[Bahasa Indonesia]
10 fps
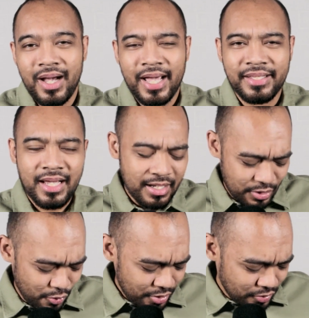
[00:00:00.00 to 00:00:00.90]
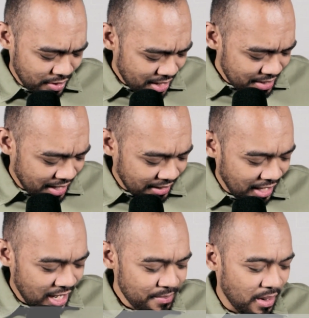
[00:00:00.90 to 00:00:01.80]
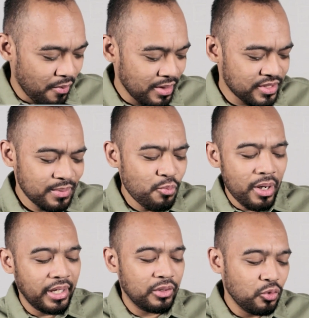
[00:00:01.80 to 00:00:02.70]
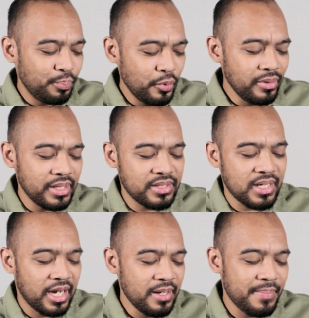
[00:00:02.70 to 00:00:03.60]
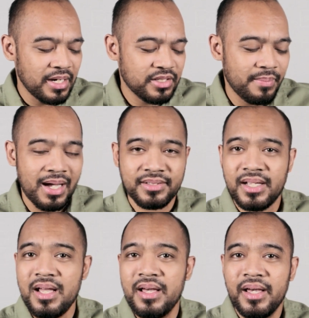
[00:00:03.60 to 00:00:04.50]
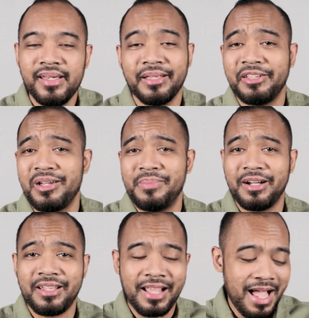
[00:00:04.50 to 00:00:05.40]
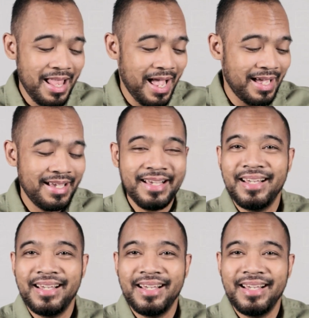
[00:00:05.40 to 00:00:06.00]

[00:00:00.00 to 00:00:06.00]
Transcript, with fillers: Ayat yang kedua saudara dikatakan bahwa semua itu pun dicari bangsa-bangsa yang tidak mengenal Allah.